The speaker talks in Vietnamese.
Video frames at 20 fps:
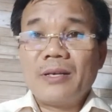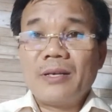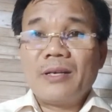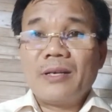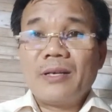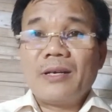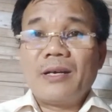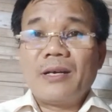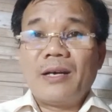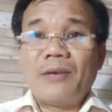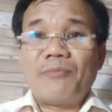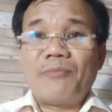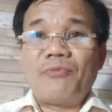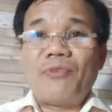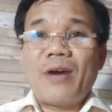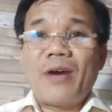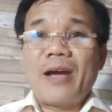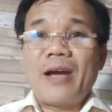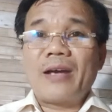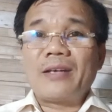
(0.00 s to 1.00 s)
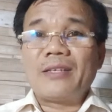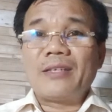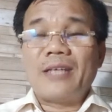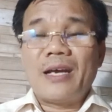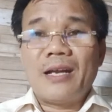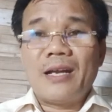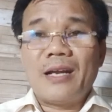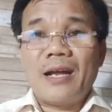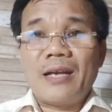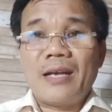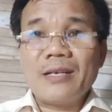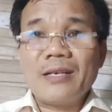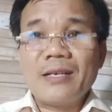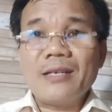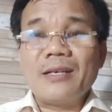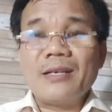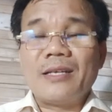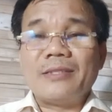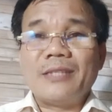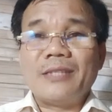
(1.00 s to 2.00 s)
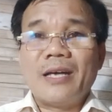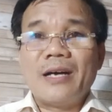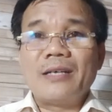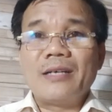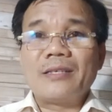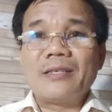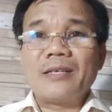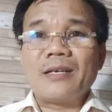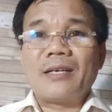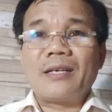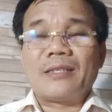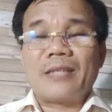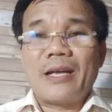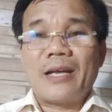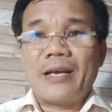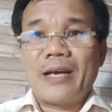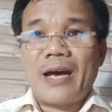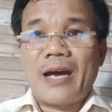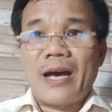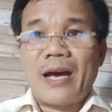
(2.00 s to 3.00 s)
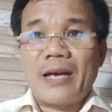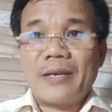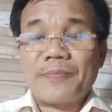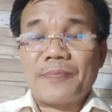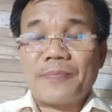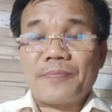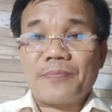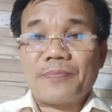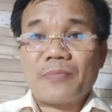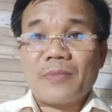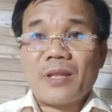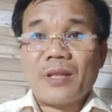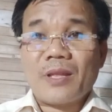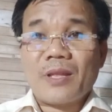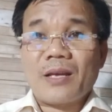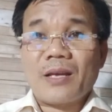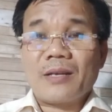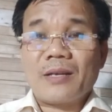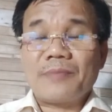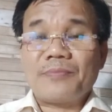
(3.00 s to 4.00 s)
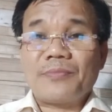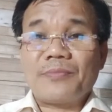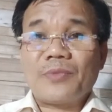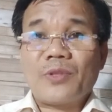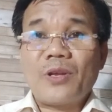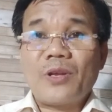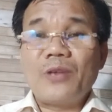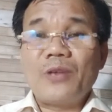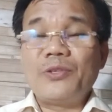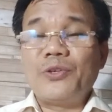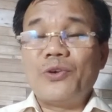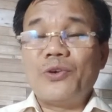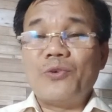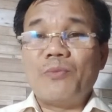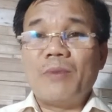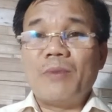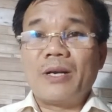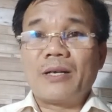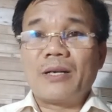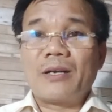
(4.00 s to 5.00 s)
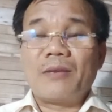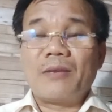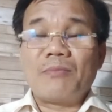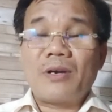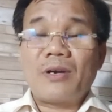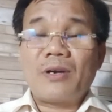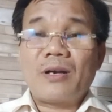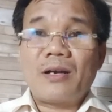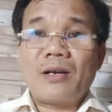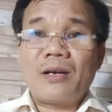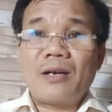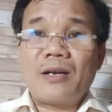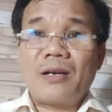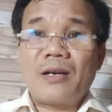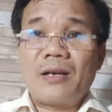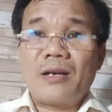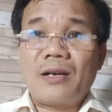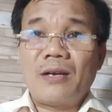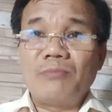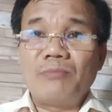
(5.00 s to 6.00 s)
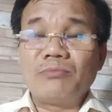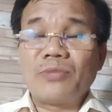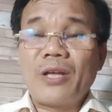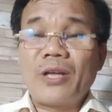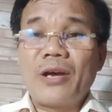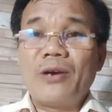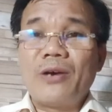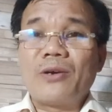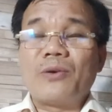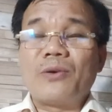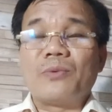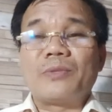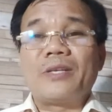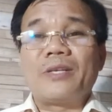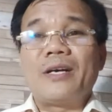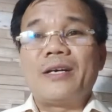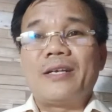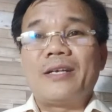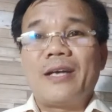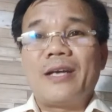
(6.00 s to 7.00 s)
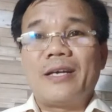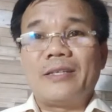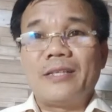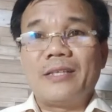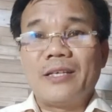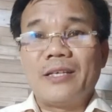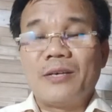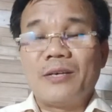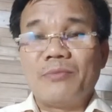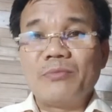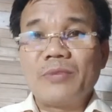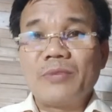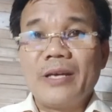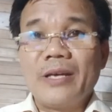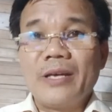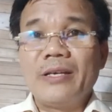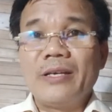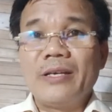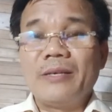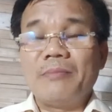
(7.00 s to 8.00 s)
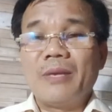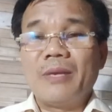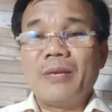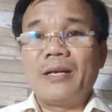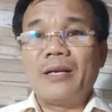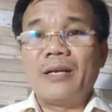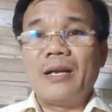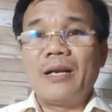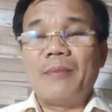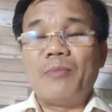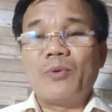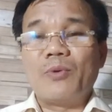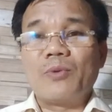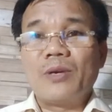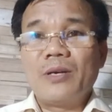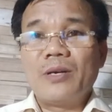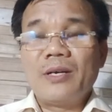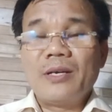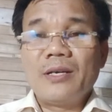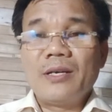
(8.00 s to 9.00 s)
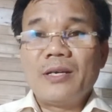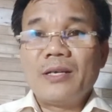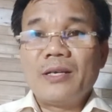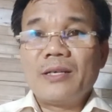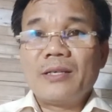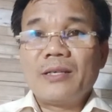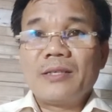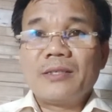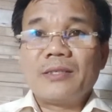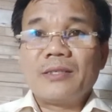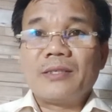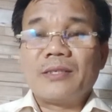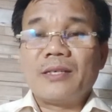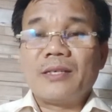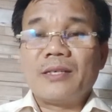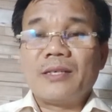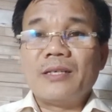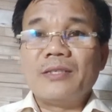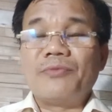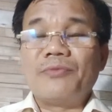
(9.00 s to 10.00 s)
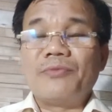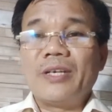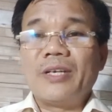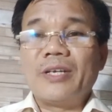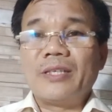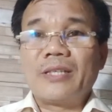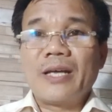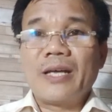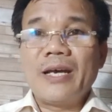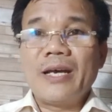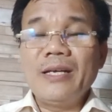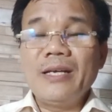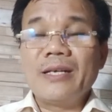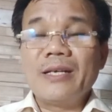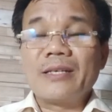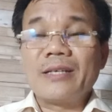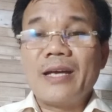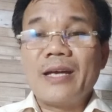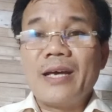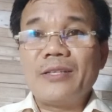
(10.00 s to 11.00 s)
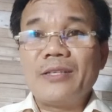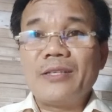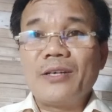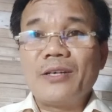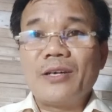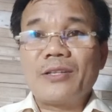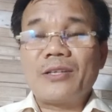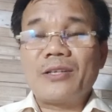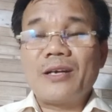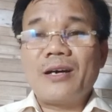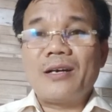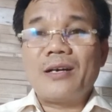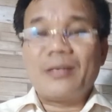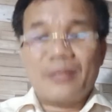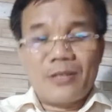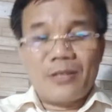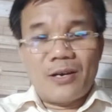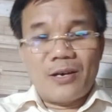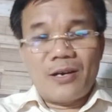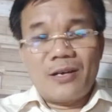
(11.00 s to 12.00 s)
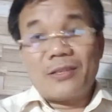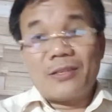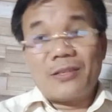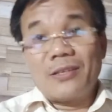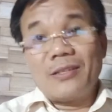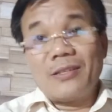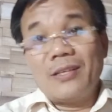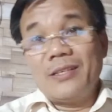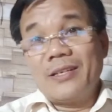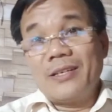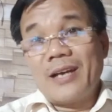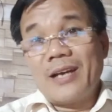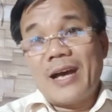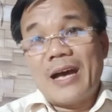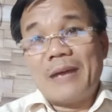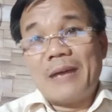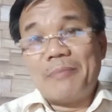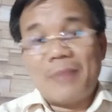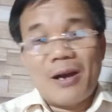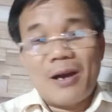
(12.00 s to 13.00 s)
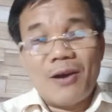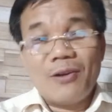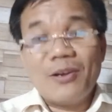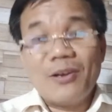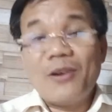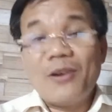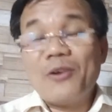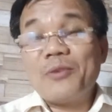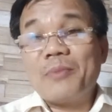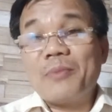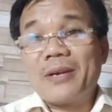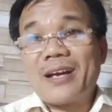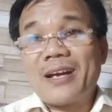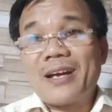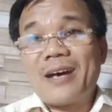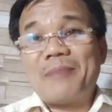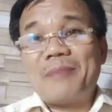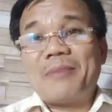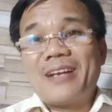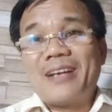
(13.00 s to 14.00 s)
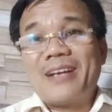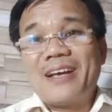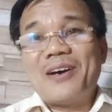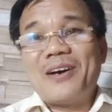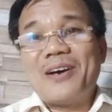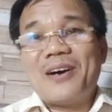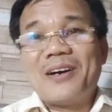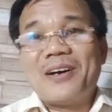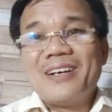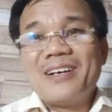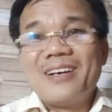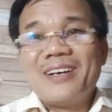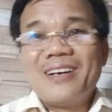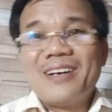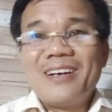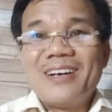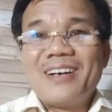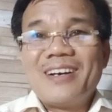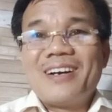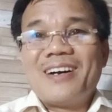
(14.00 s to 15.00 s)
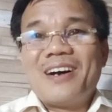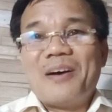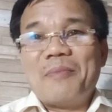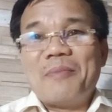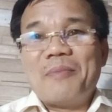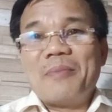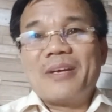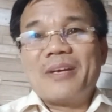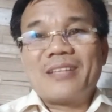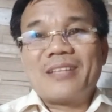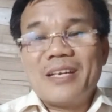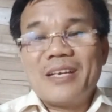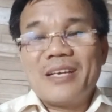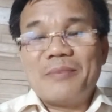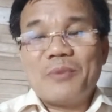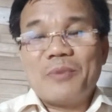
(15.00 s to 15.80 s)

à, fan vậy là rất là dở, rất là tệ hại. Ừ. Cho dù mình không không theo cuộc chơi này thì cũng thể hiện mình là một người vị thế, đừng để cho cho cho cho thiên hạ mà họ lôi mình ra mà để họ họ miệt thị một